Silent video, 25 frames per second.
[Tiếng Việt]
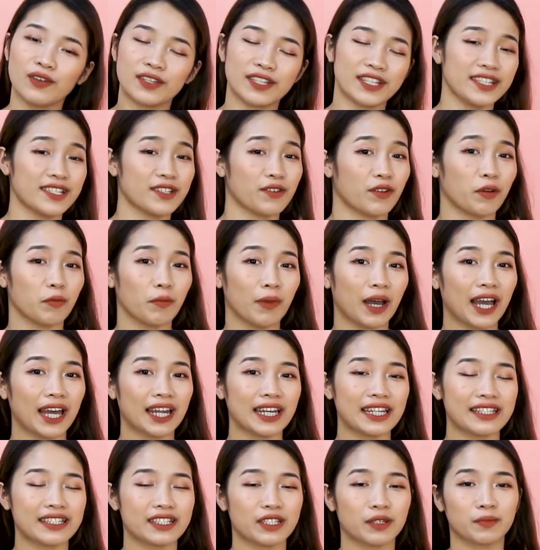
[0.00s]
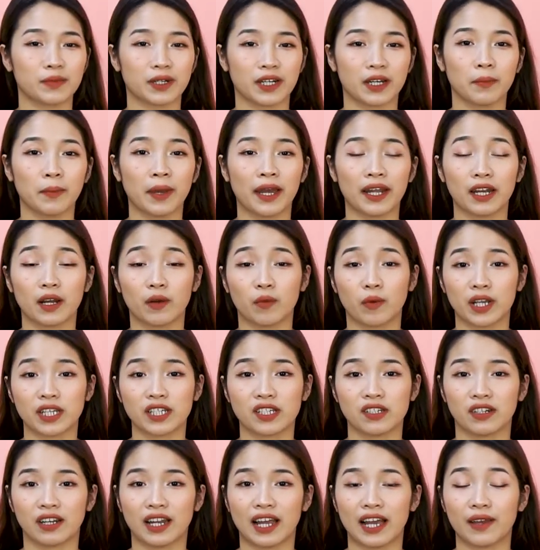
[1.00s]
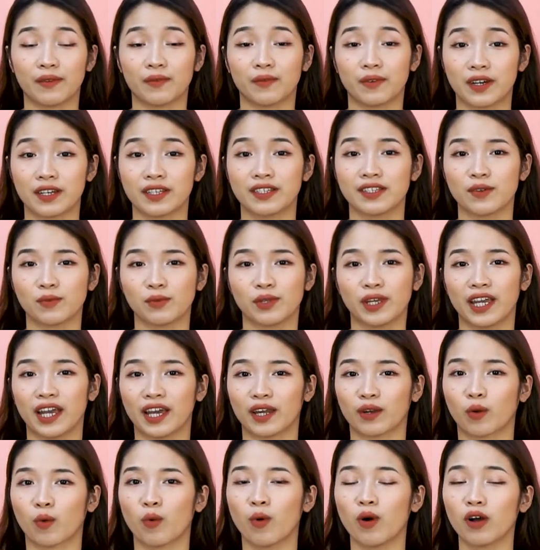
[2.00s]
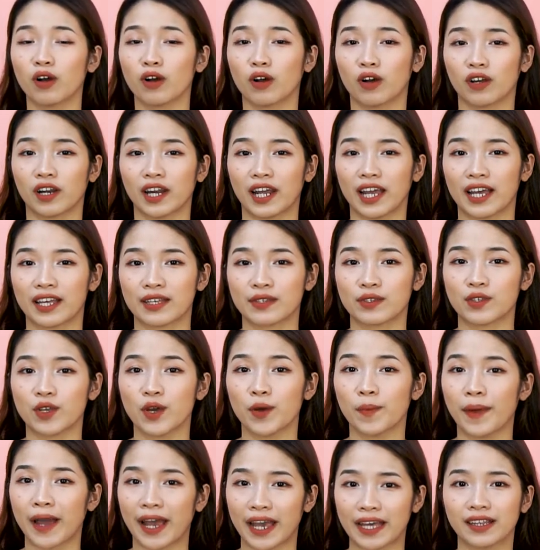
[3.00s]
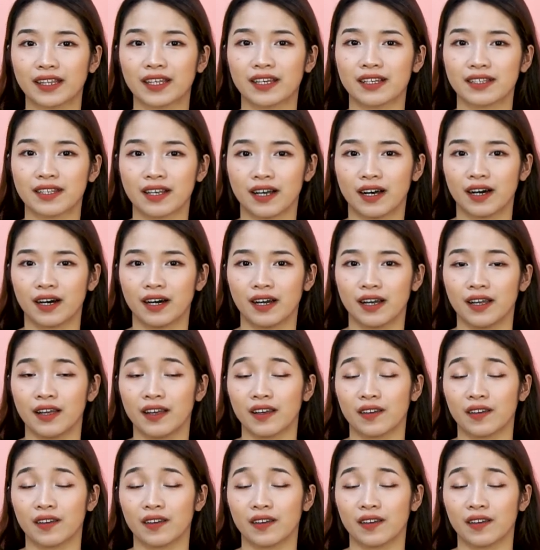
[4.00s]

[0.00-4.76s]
xin chào các bạn. Chào mừng các bạn đã quay trở lại với siêu thị Hàn Quốc Korea Shop 24 giờ.